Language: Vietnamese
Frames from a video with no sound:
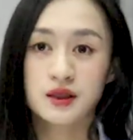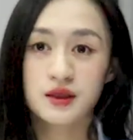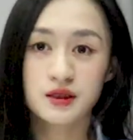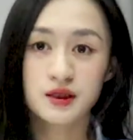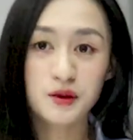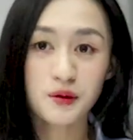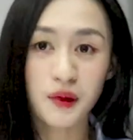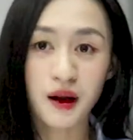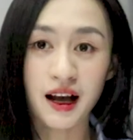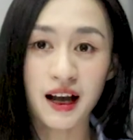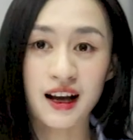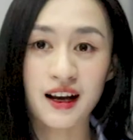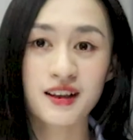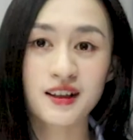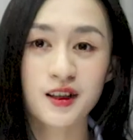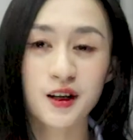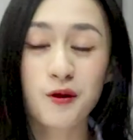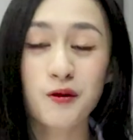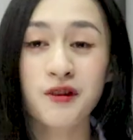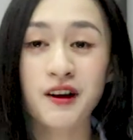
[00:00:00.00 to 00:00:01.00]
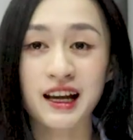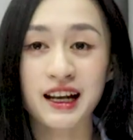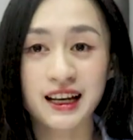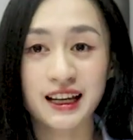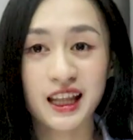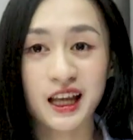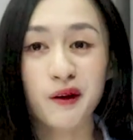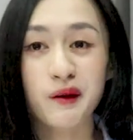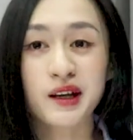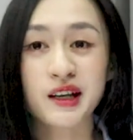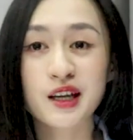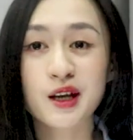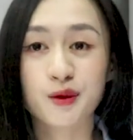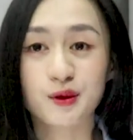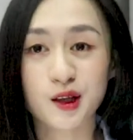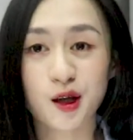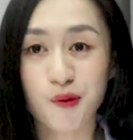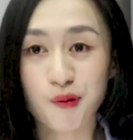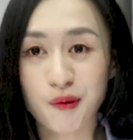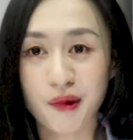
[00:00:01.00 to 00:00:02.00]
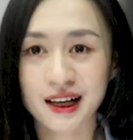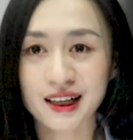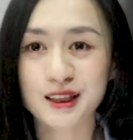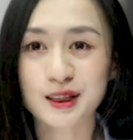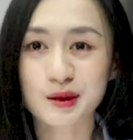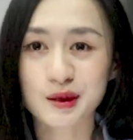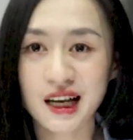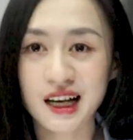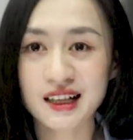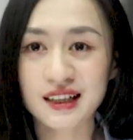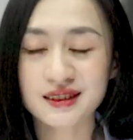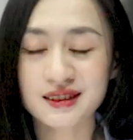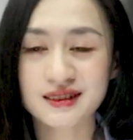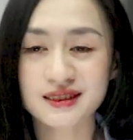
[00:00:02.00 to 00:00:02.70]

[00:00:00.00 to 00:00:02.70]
Nhưng mà không phải là theo cái kiểu tọc mạch đâu nhá.